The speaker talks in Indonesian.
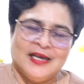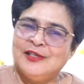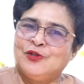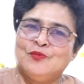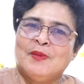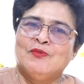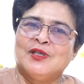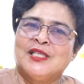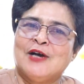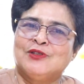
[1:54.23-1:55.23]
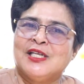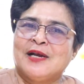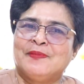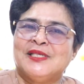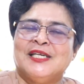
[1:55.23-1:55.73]
itu membuat Daud
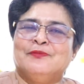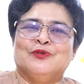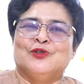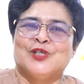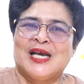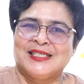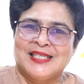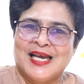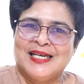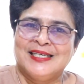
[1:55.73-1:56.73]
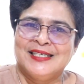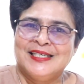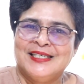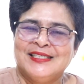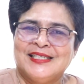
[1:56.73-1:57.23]
tidak menjadi putus asa.
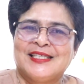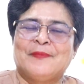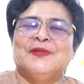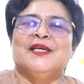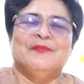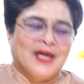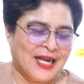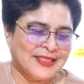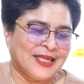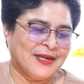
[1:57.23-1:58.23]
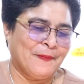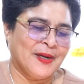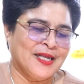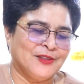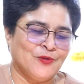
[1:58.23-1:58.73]
Tetapi dia berkata
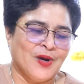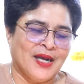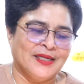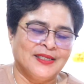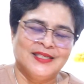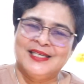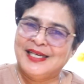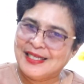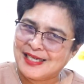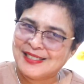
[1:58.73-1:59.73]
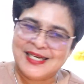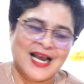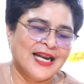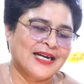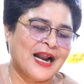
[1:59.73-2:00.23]
kepada Tuhan, "Ingatlah
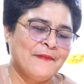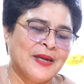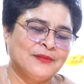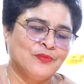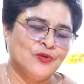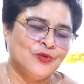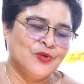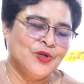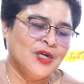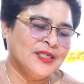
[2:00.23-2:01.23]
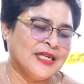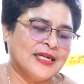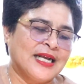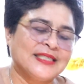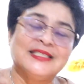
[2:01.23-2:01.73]
segala rahmatmu
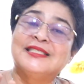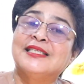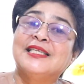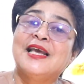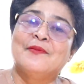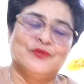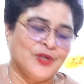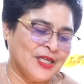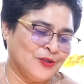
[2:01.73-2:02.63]
dan kasih setiamu ya